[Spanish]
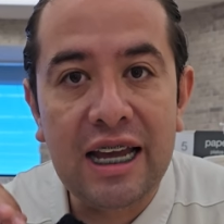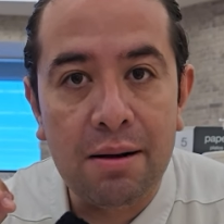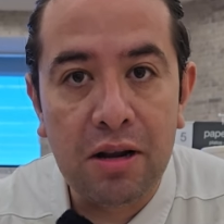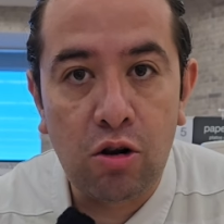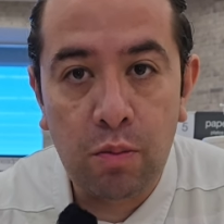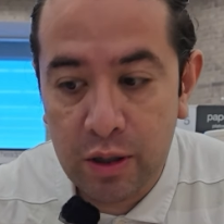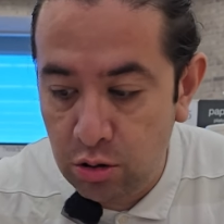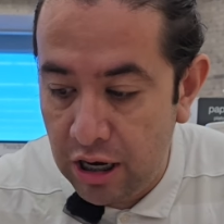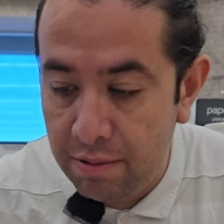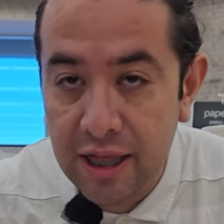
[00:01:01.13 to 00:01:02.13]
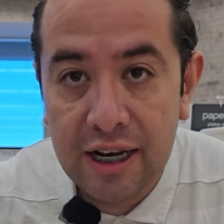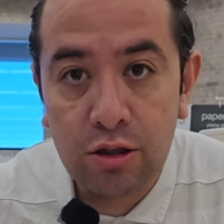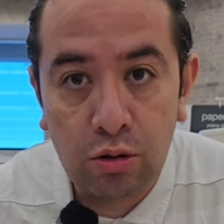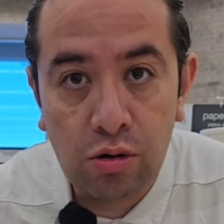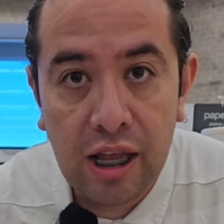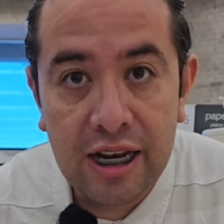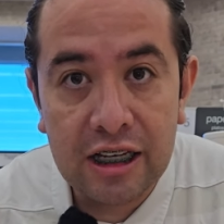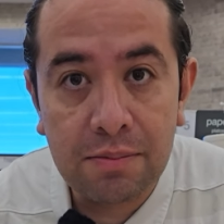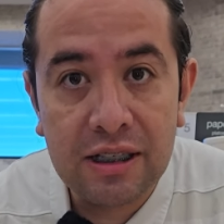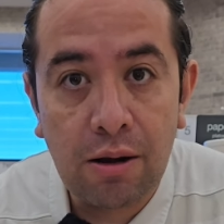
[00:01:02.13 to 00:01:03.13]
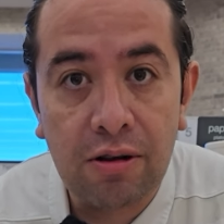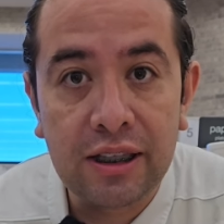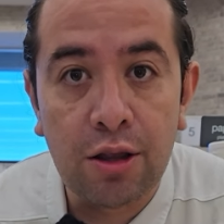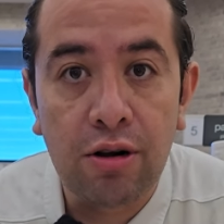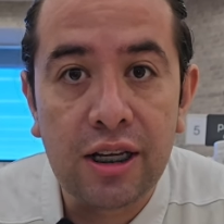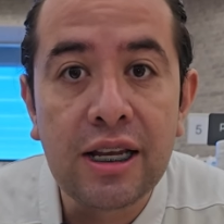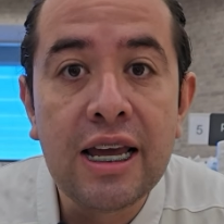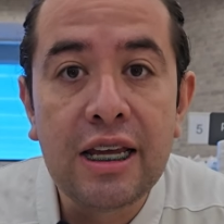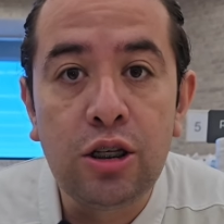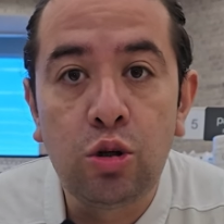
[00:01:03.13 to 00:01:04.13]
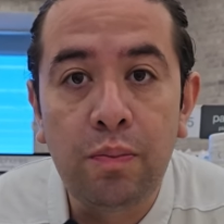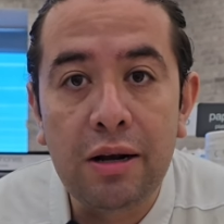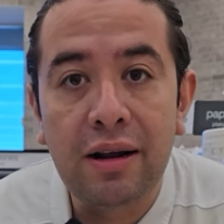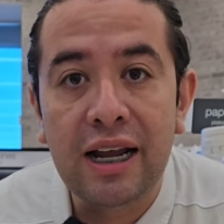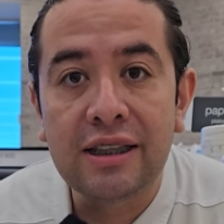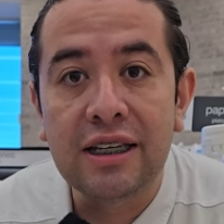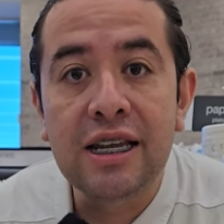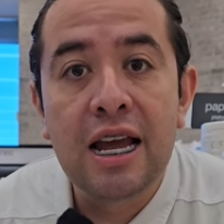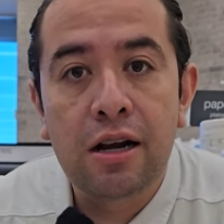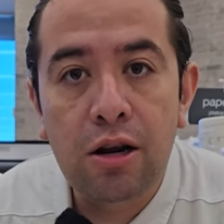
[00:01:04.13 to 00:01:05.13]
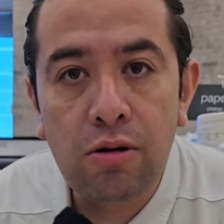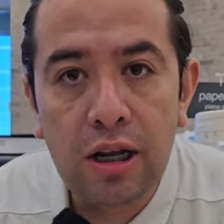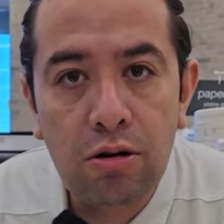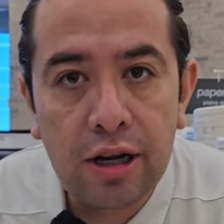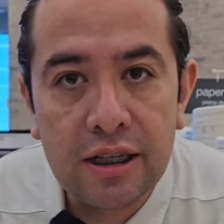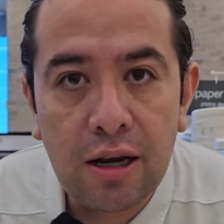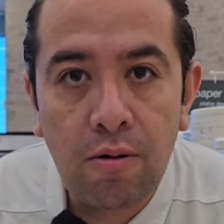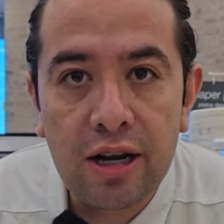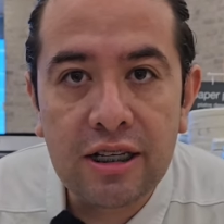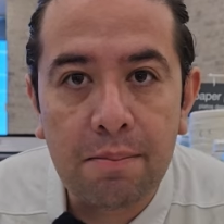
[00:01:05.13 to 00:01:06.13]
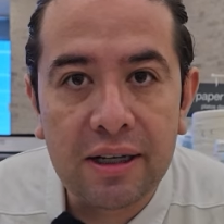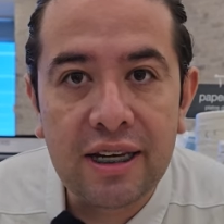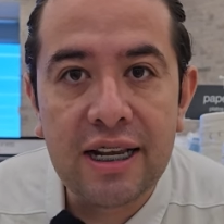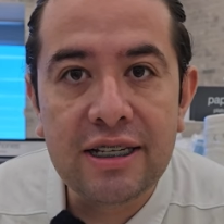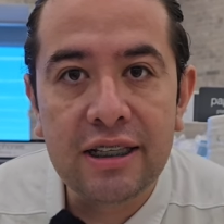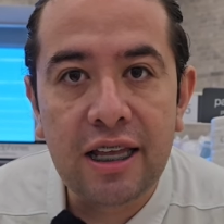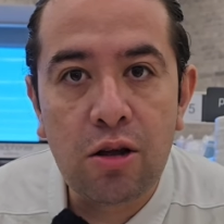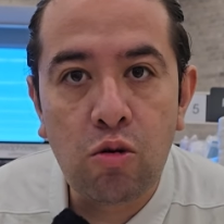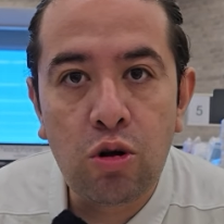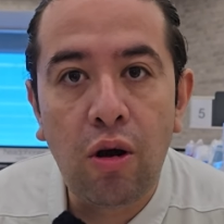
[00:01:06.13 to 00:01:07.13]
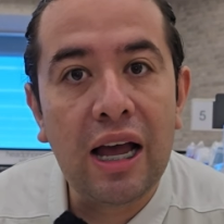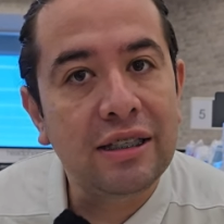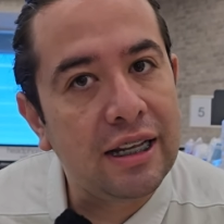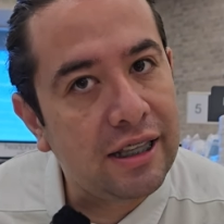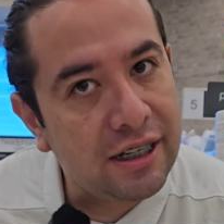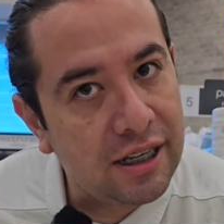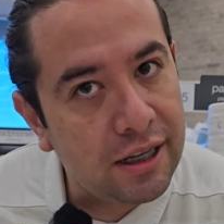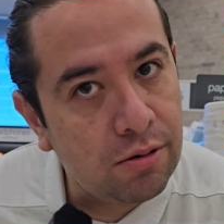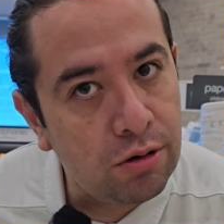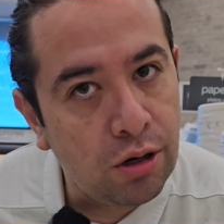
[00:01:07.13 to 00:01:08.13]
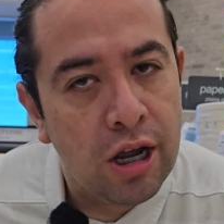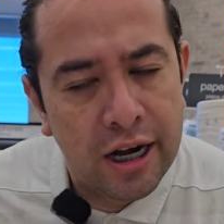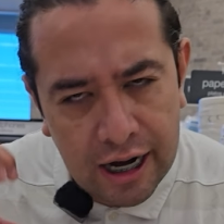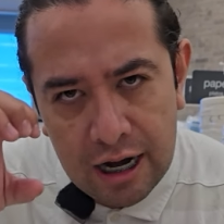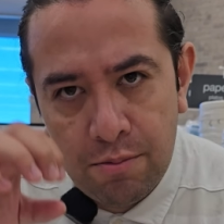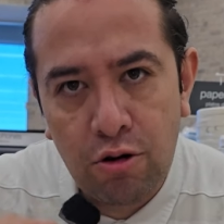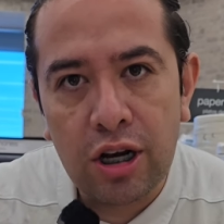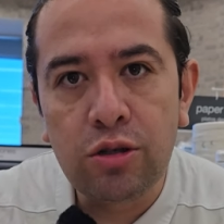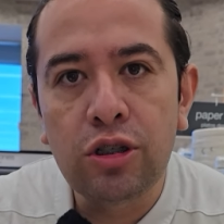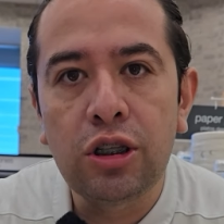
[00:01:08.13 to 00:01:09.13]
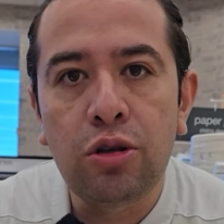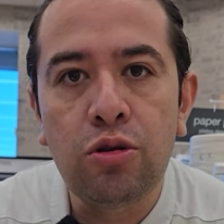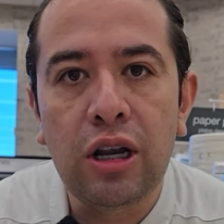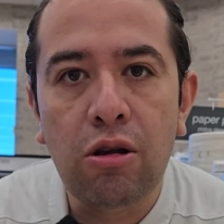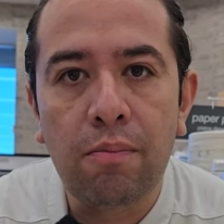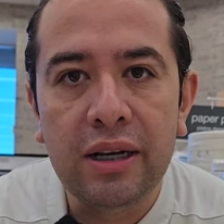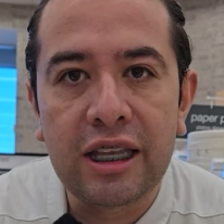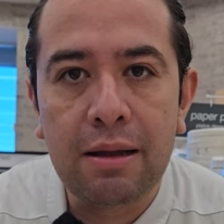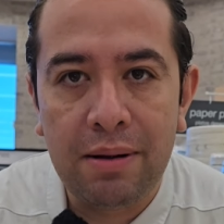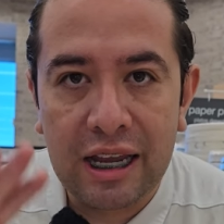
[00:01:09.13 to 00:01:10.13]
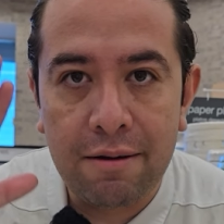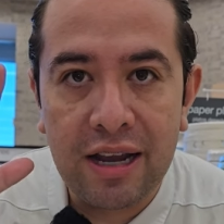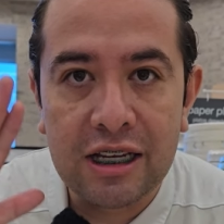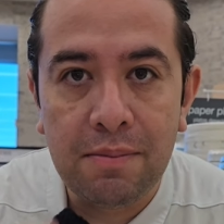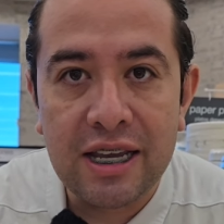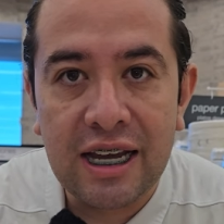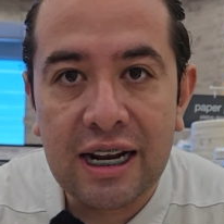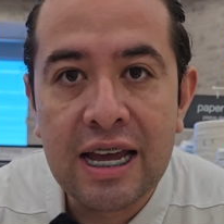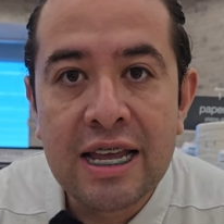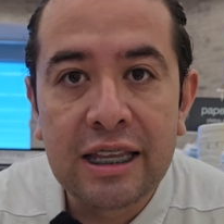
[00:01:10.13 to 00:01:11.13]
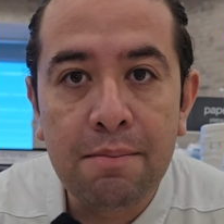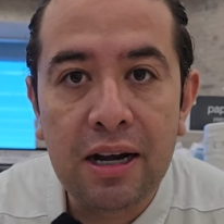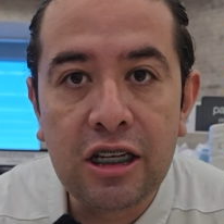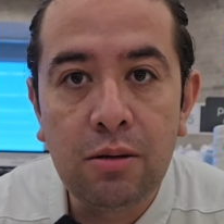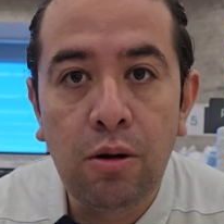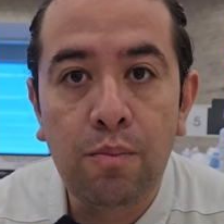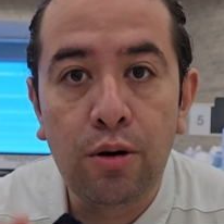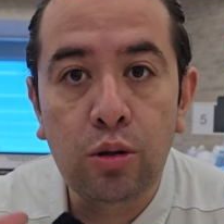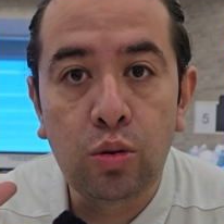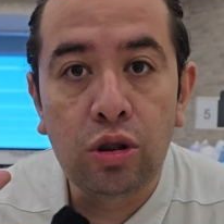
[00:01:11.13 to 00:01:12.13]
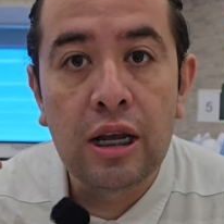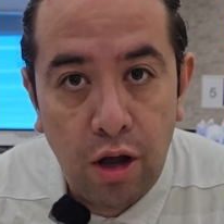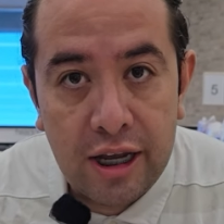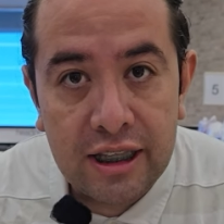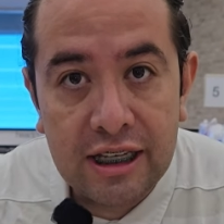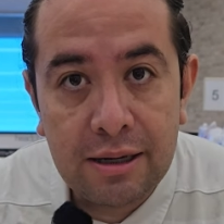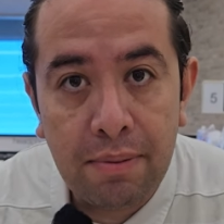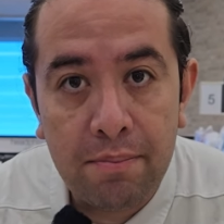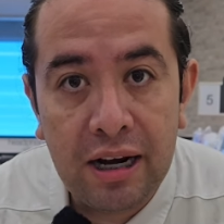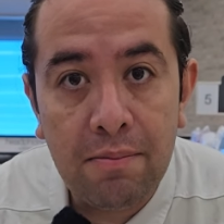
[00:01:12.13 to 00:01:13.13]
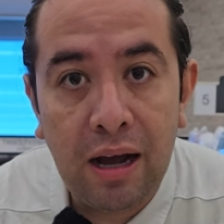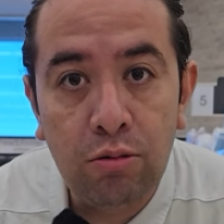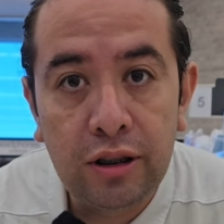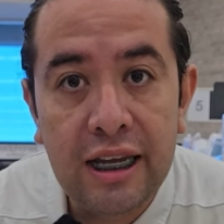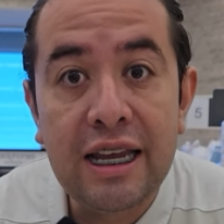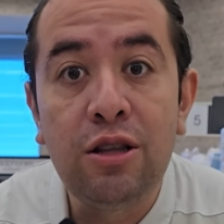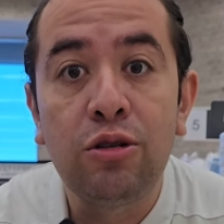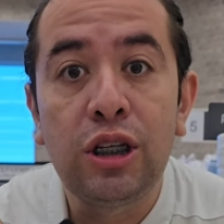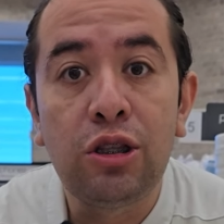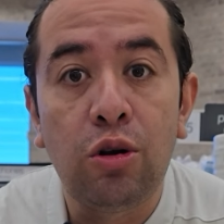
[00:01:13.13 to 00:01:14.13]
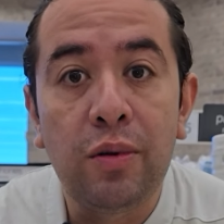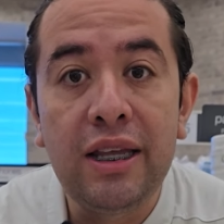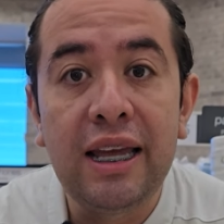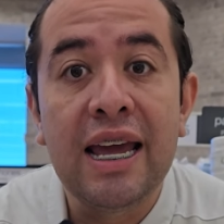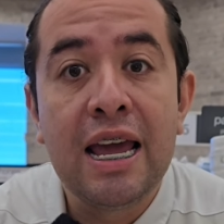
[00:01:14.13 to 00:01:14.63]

y al mejor precio. La verdad son una de las más aguantadoras y súper baratas. Recuerda lo que es en Warriors a partir del 7 de julio hasta el 13 de julio. Regálame un corazoncito y una compartida para que vengas mañana tempranísimo por tus toallitas de papel bounty y no se te olvide.